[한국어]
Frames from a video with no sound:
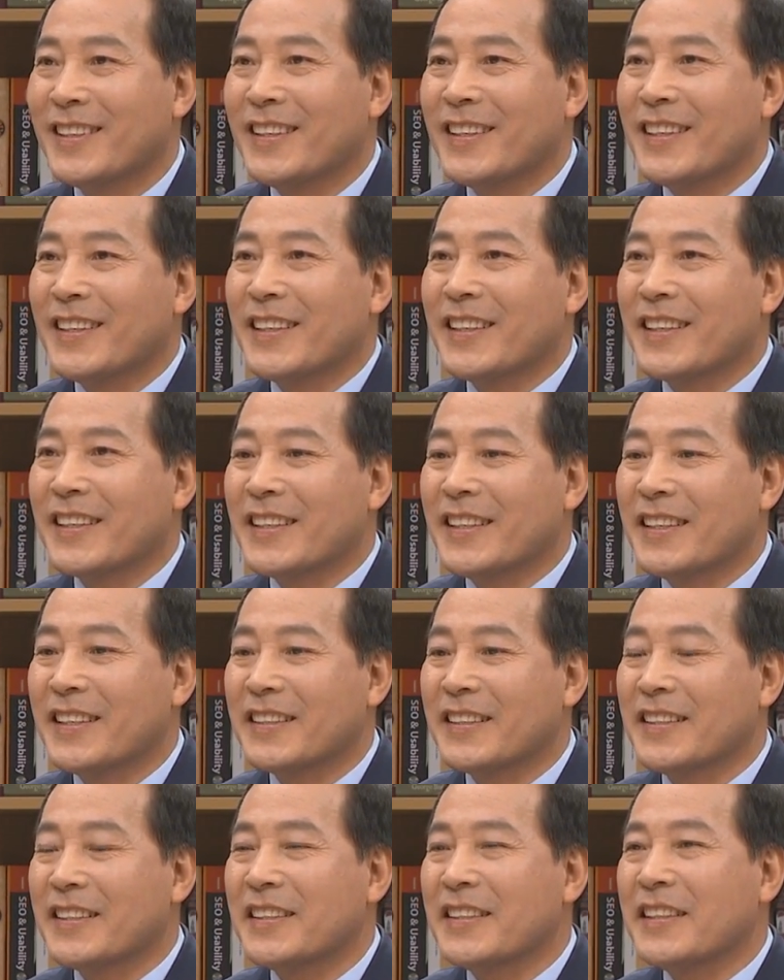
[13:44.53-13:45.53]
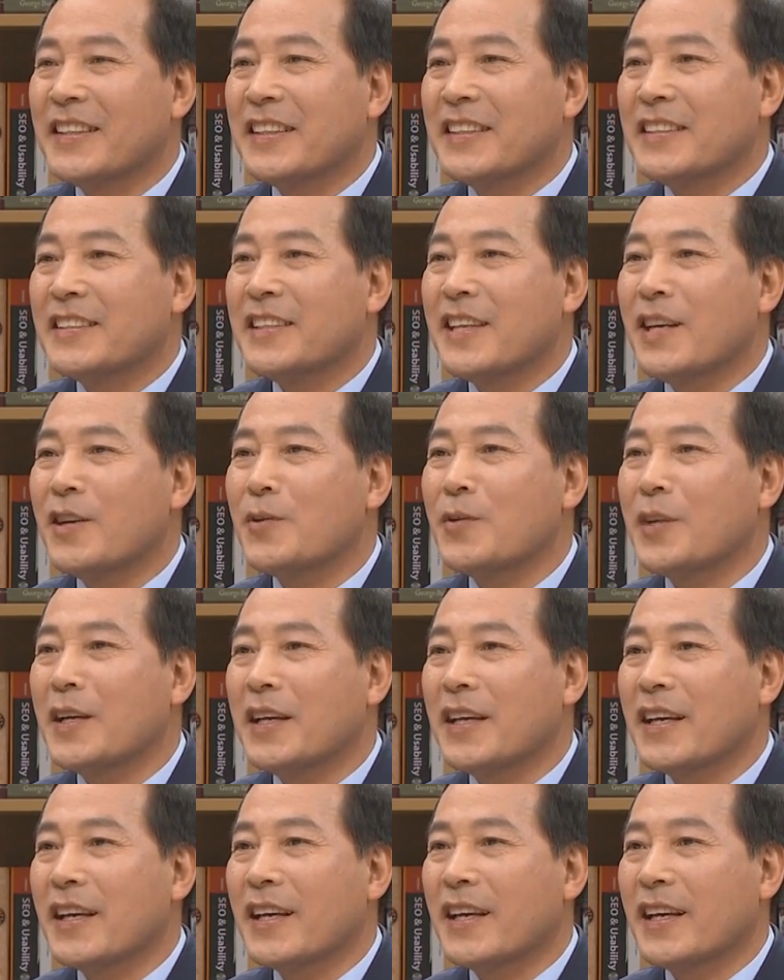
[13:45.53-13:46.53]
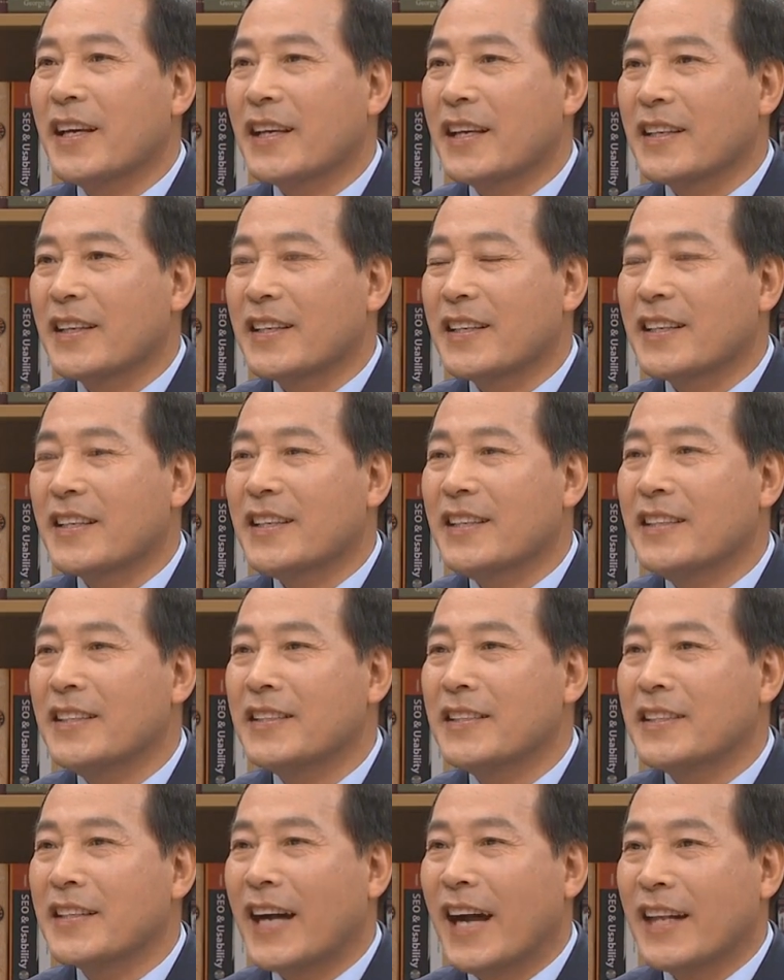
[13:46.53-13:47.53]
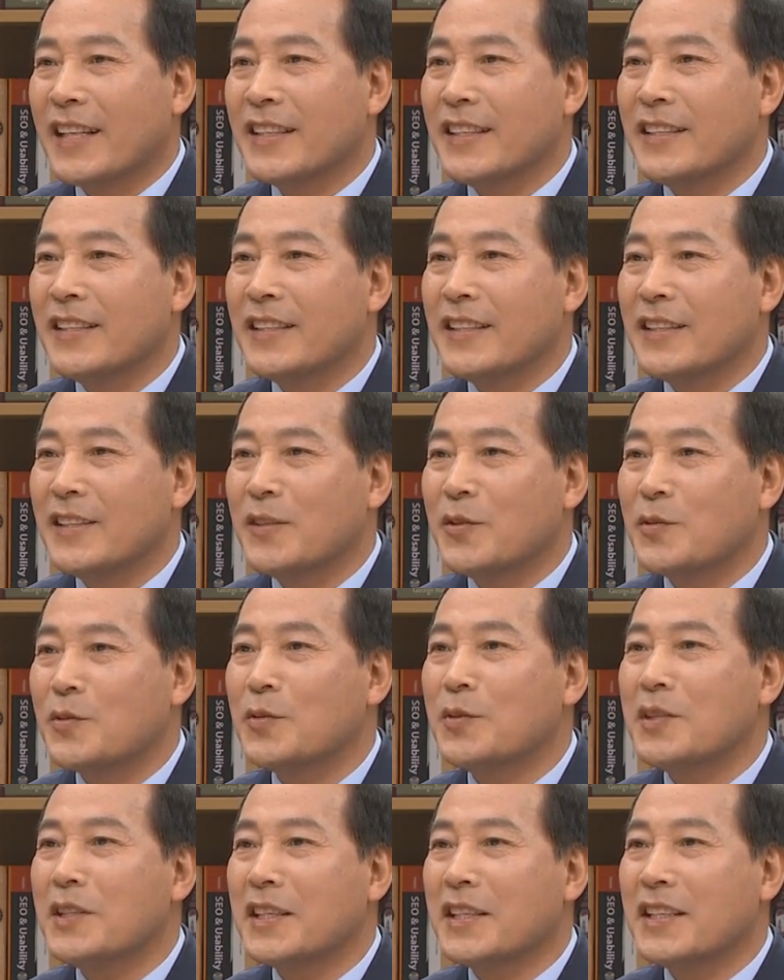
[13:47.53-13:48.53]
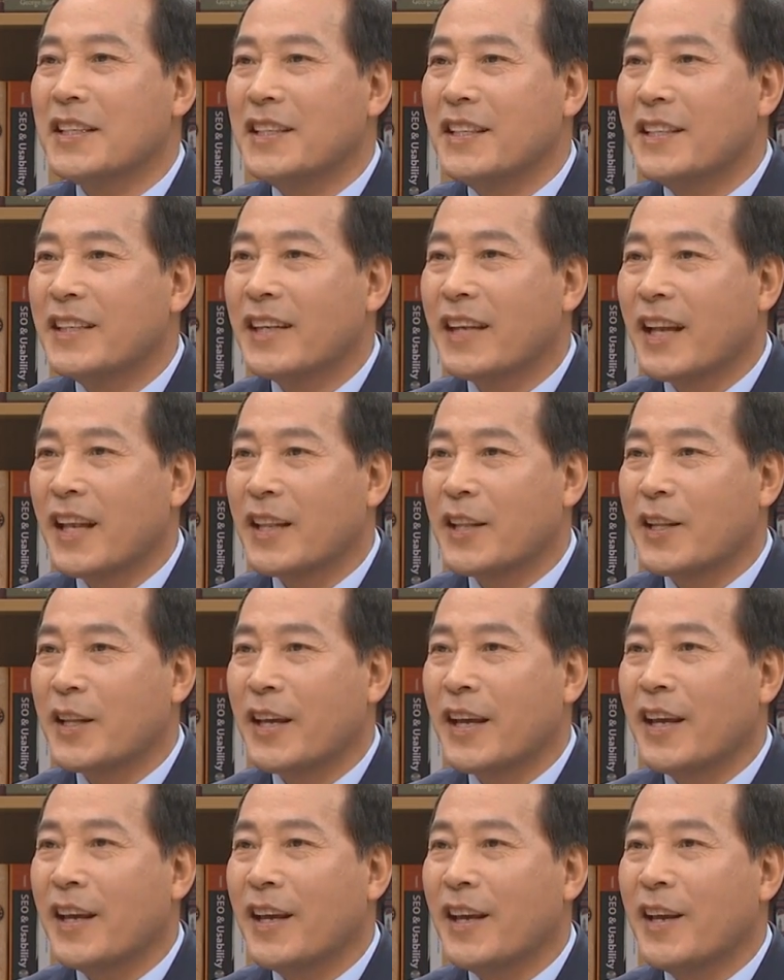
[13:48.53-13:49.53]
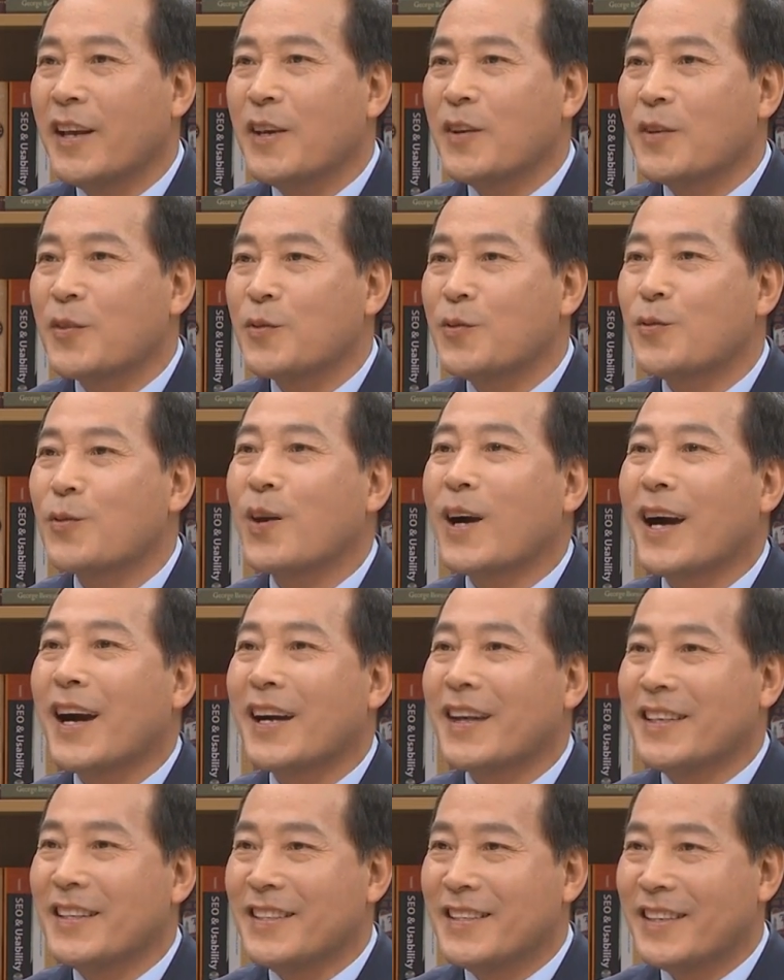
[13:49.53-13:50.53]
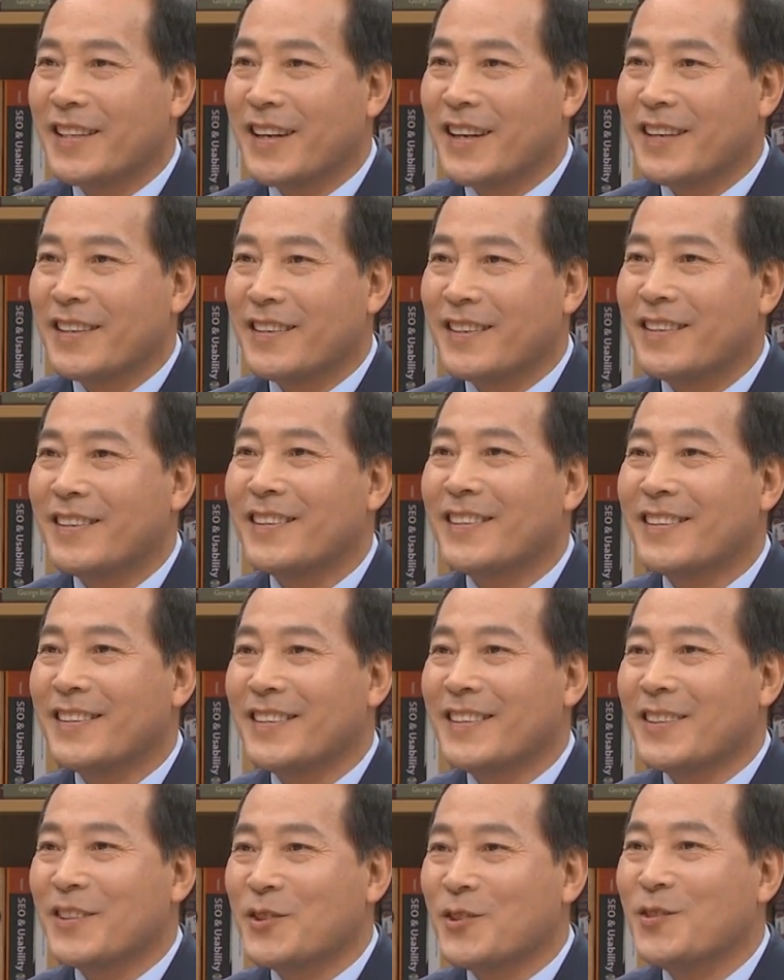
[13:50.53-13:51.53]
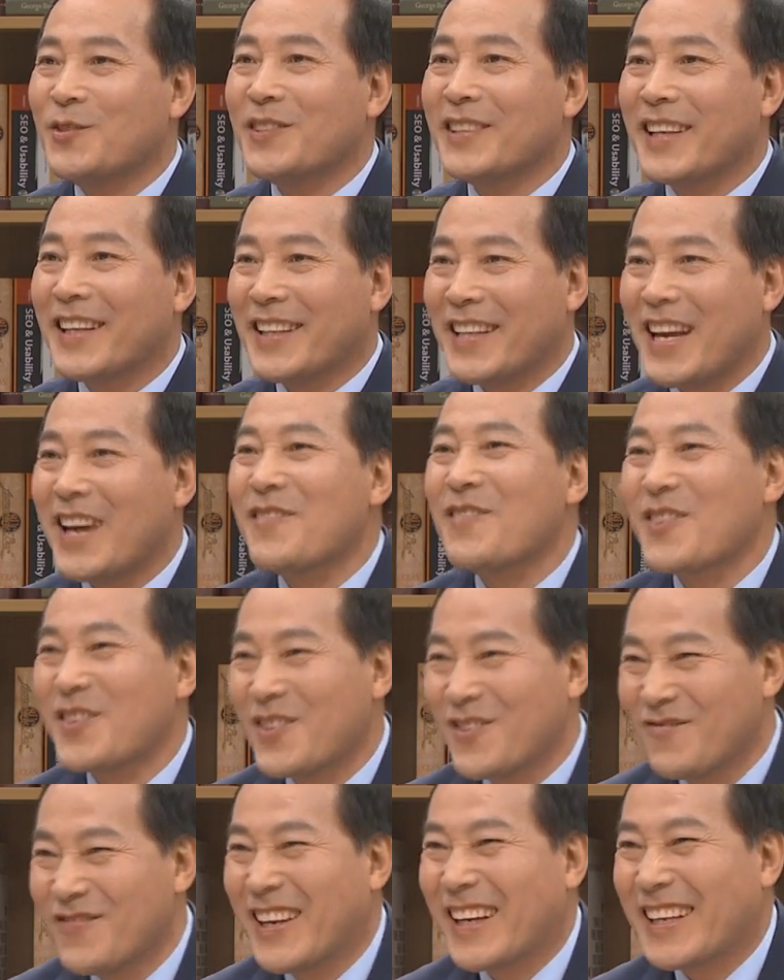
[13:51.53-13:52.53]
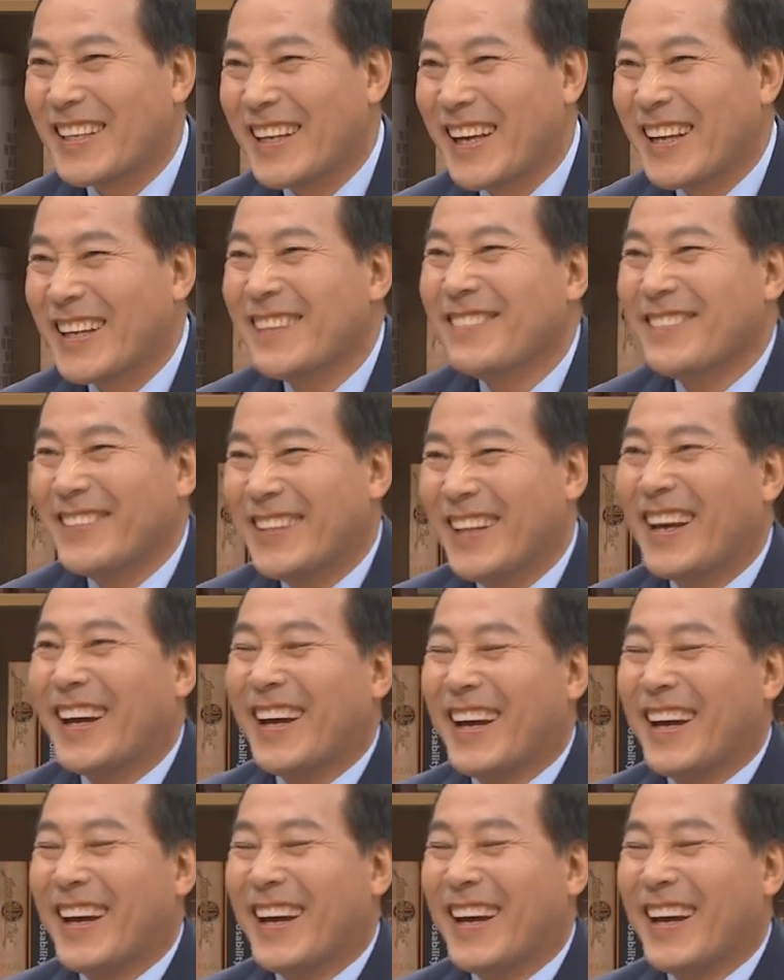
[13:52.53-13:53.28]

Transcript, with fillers: 음. 그래서 최고의 기능을 가진 숙련 기능인한테 네. 국가가 인정해서 네. 주는 게 대한민국 명장입니다.